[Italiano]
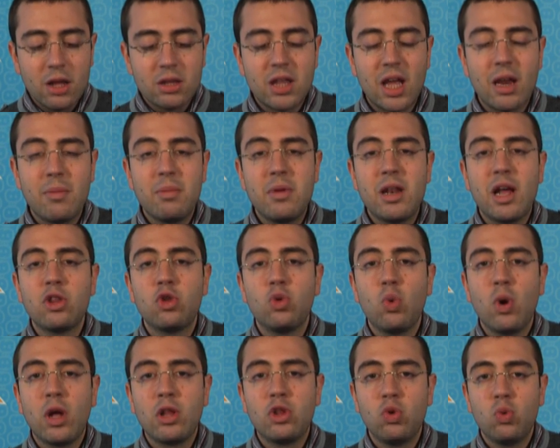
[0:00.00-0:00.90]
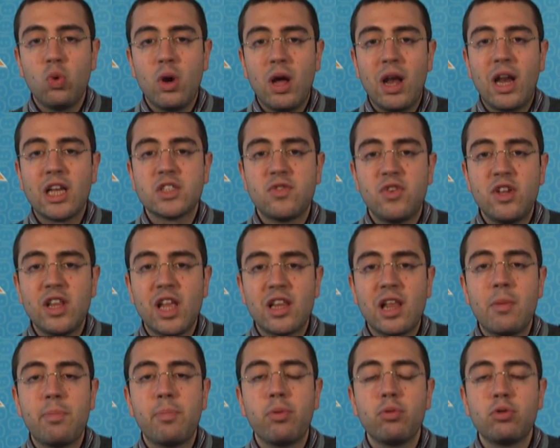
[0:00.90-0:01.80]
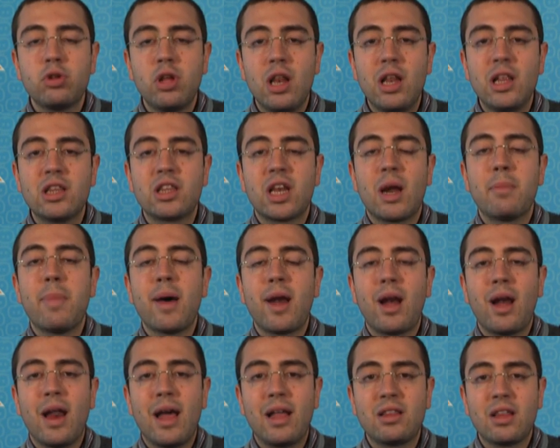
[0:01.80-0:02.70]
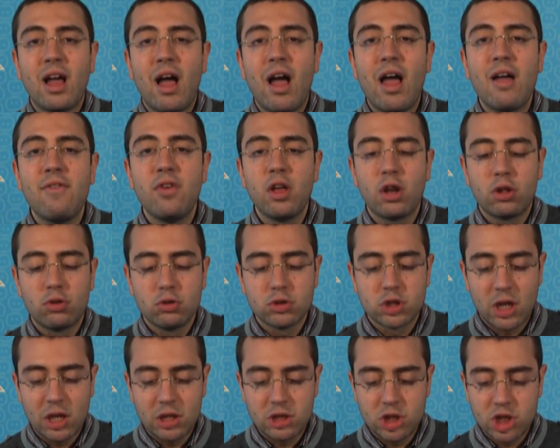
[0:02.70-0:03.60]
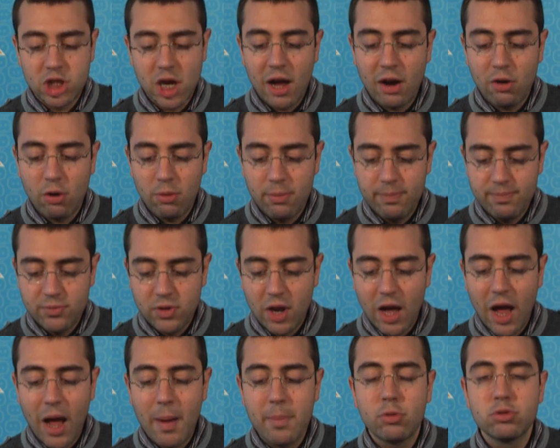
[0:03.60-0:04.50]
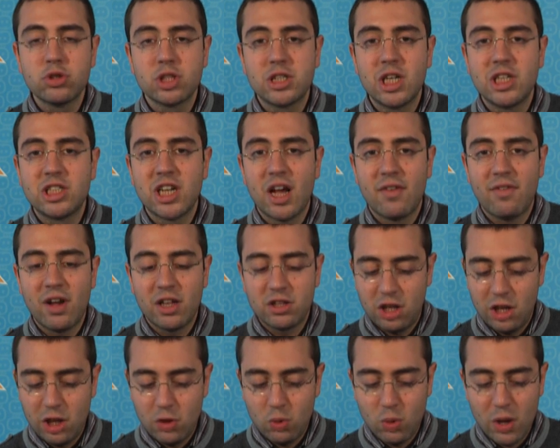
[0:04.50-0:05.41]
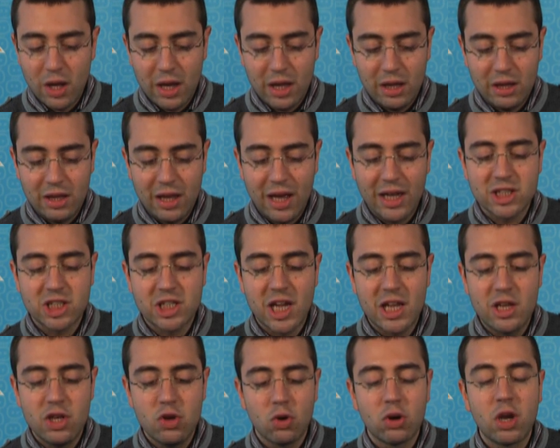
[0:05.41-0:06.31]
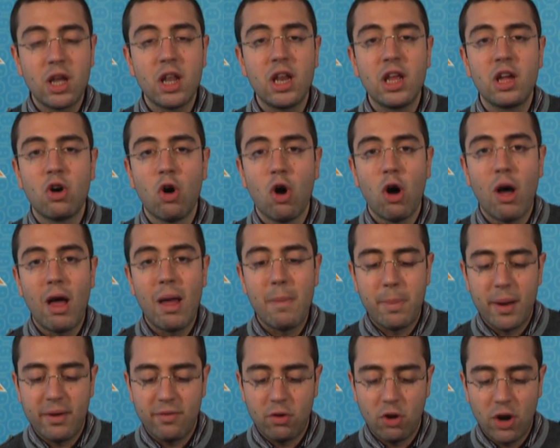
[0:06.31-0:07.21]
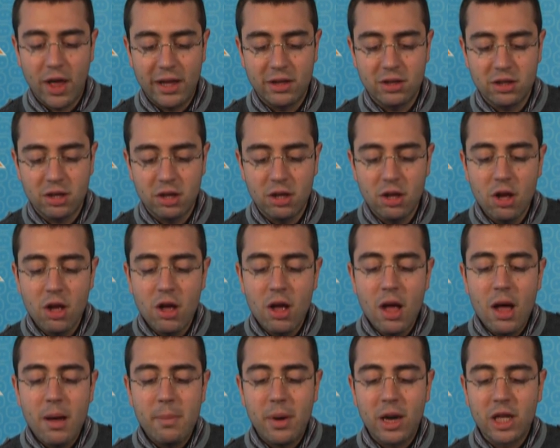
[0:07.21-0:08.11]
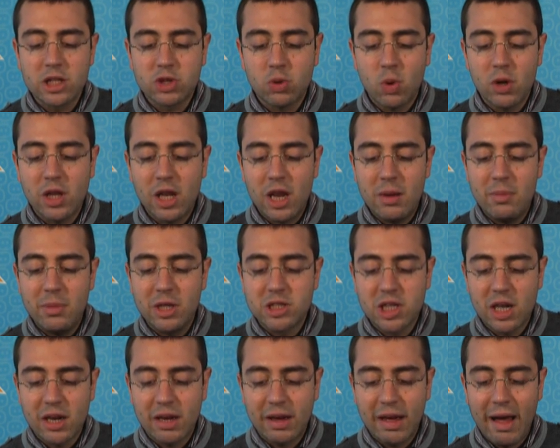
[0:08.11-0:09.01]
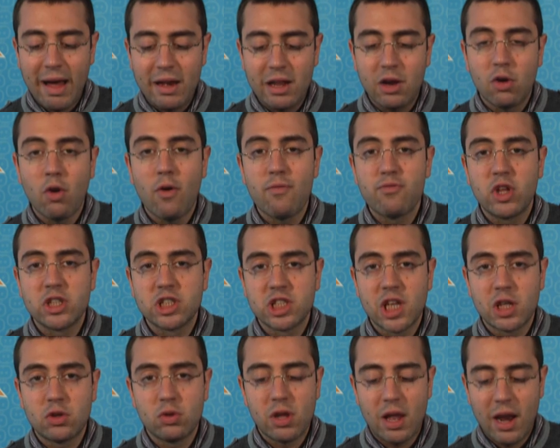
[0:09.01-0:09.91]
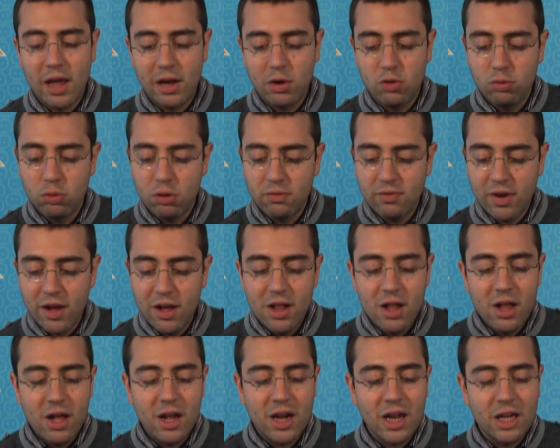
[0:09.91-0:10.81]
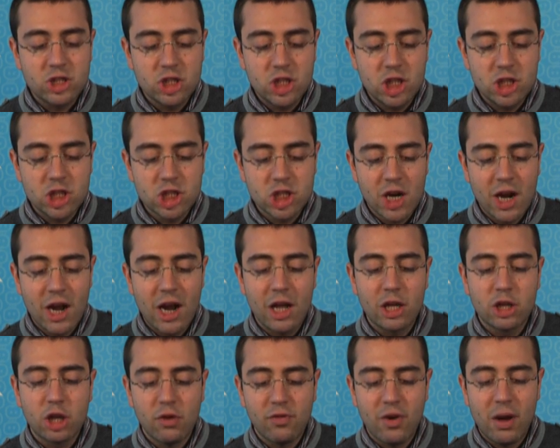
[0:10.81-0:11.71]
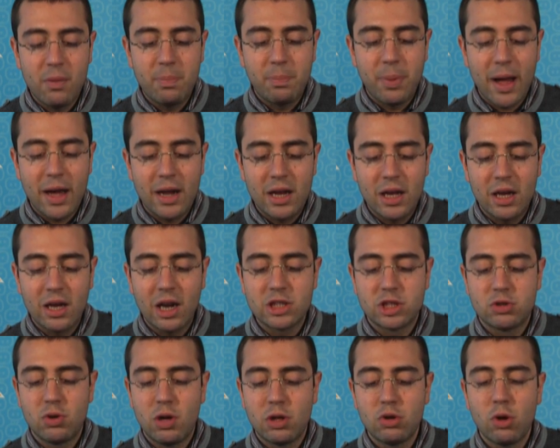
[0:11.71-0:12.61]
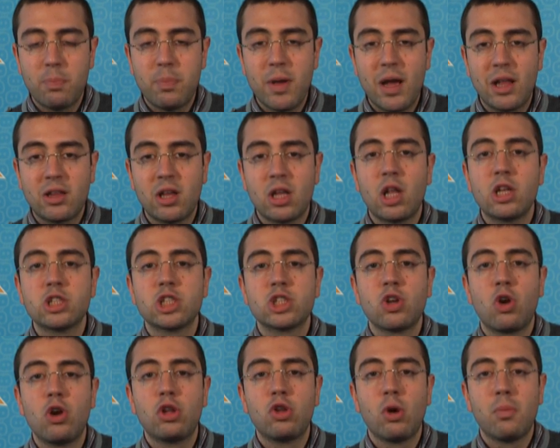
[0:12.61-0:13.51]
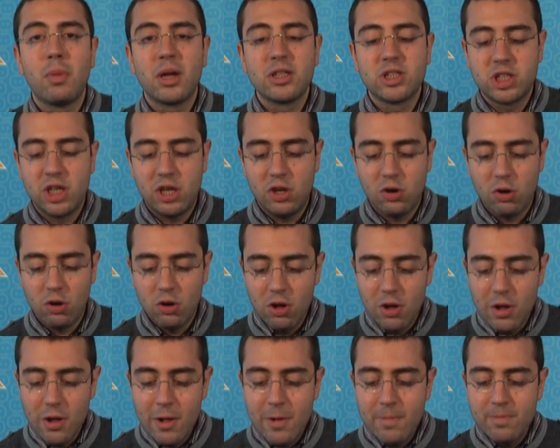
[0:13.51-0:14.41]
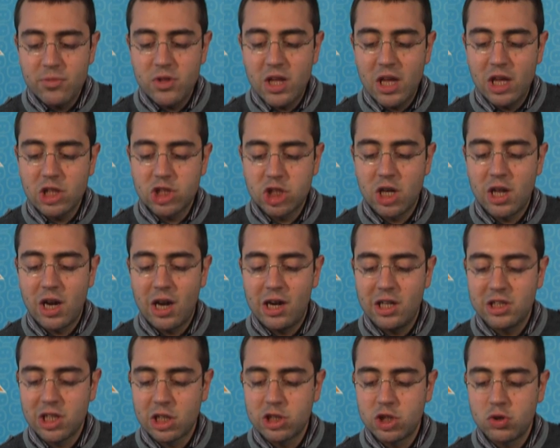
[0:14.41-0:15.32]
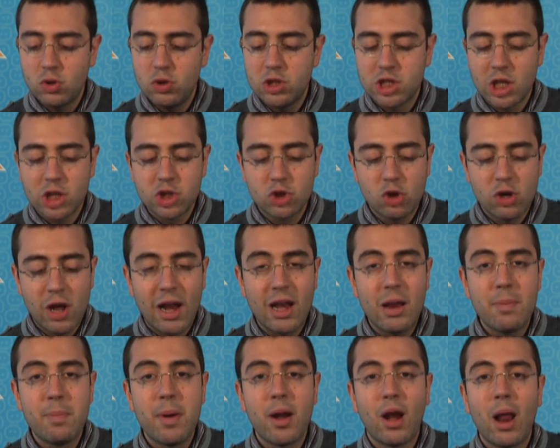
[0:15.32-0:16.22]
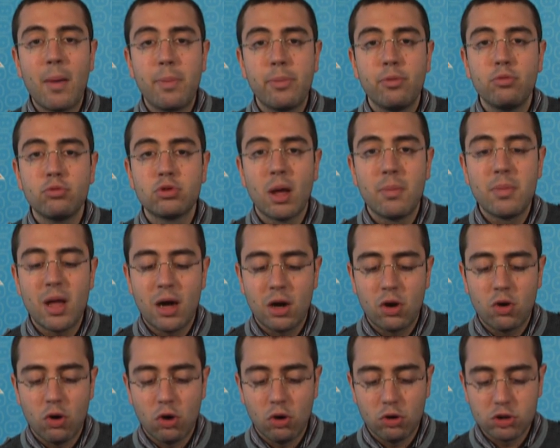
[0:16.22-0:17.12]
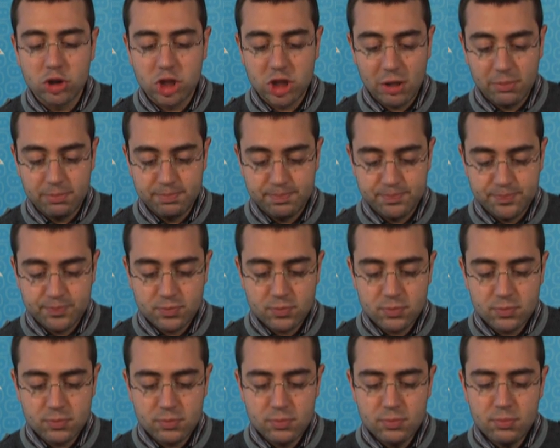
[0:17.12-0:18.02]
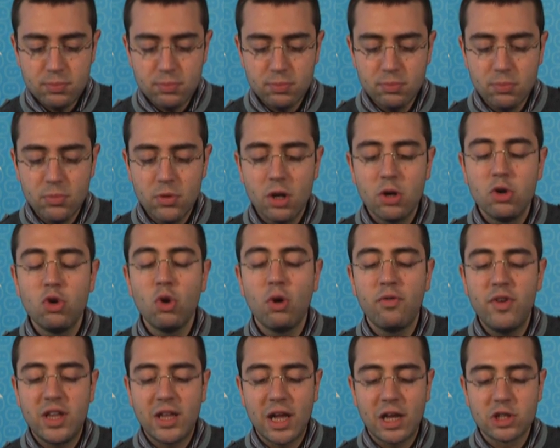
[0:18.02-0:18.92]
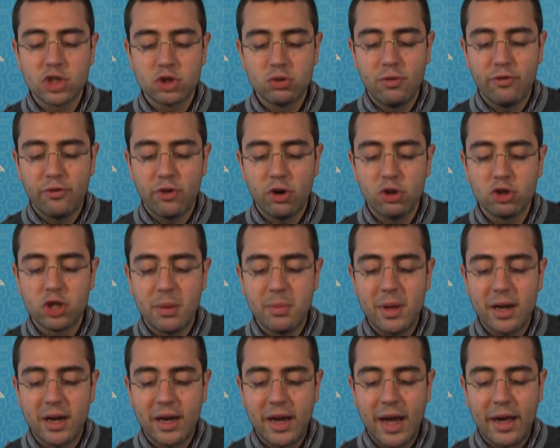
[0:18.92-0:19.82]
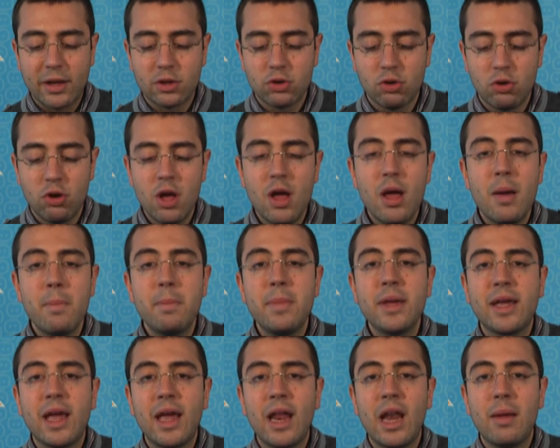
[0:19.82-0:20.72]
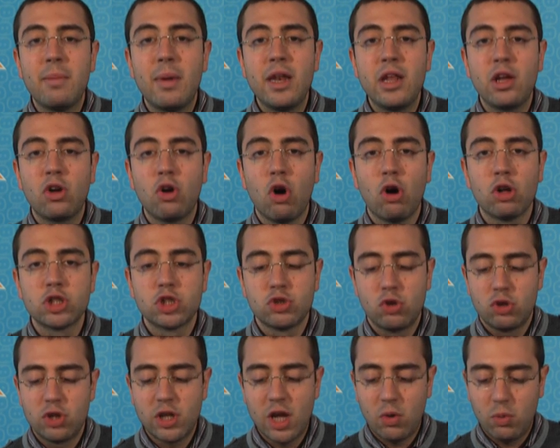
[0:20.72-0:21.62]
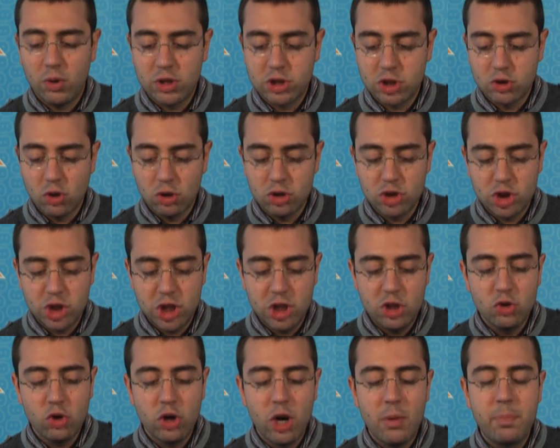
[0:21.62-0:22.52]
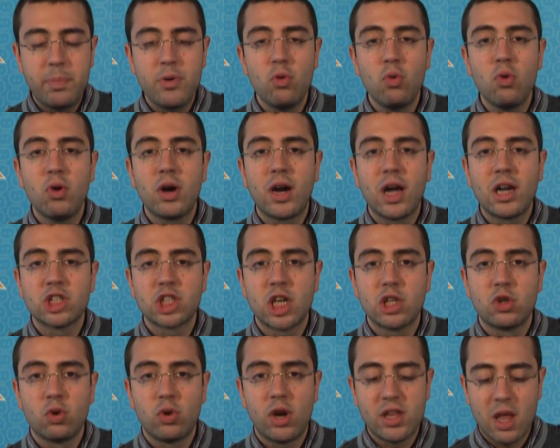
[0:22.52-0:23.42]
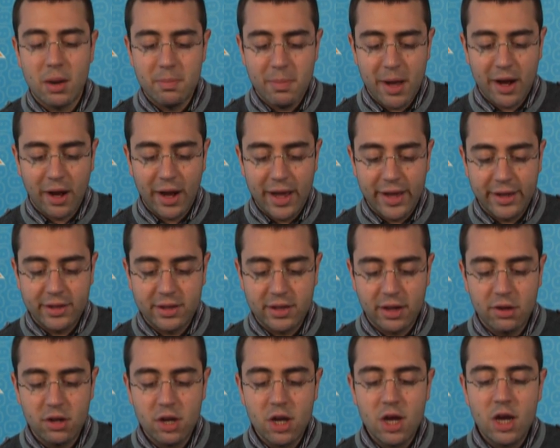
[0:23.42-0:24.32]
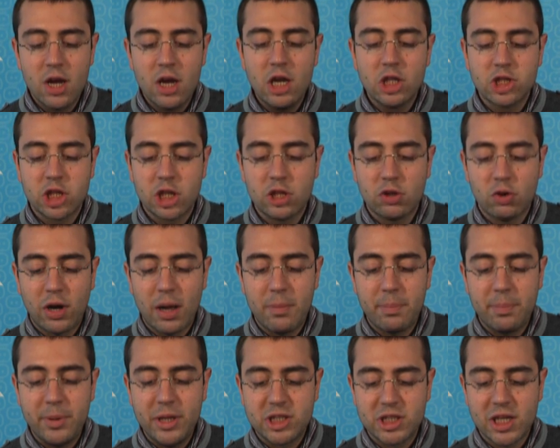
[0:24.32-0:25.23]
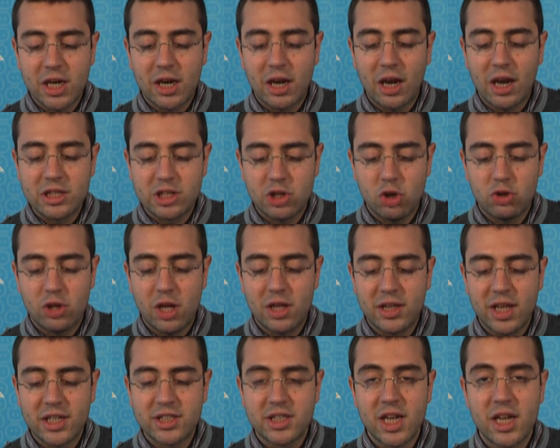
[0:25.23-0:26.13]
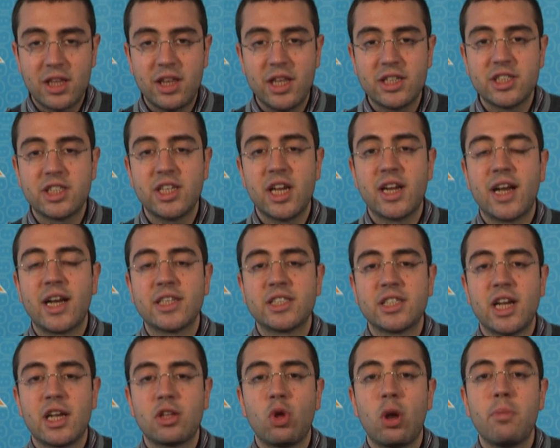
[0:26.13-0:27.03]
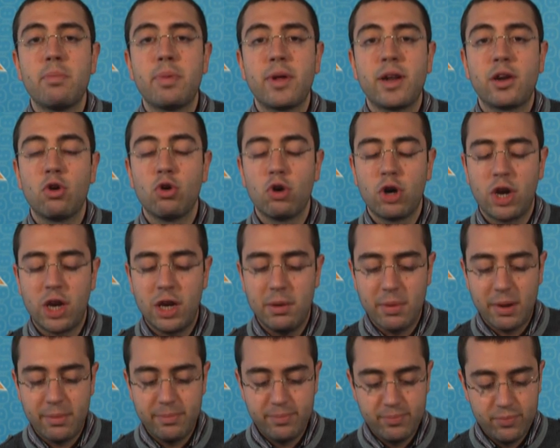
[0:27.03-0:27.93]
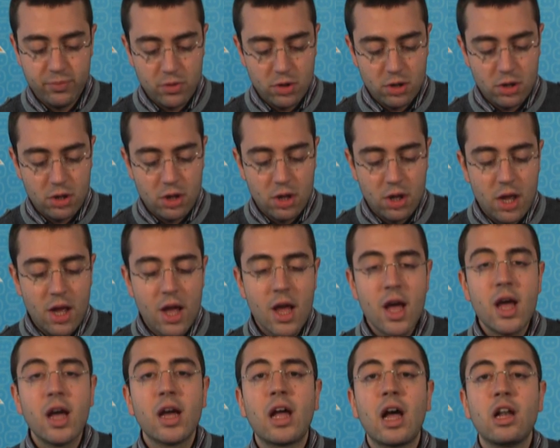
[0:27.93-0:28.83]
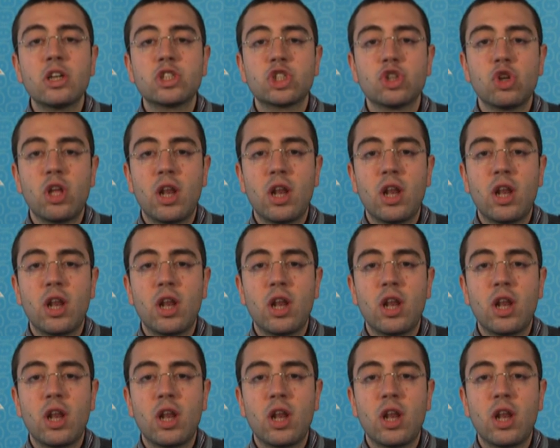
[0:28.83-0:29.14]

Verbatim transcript: Termina 2-2 a la sfida del Puttivi tra Barletta e Virtus Lanciano. Abruzzesi avanti di due reti a segno Chiricò e Pavoletti, ma la squadra di Mister Cari, contestato dalla curva, reagisce e trova il pari grazie a una doppietta del solito Mazzeo. 10 realizzazioni stagionali per la punta biancorossa. Novità sul fronte mercato. Michele Menicozzo, da quest'oggi, non è più un calciatore del Barletta. Il centrocampista classe 87 si è casato al Bergo Crema calcio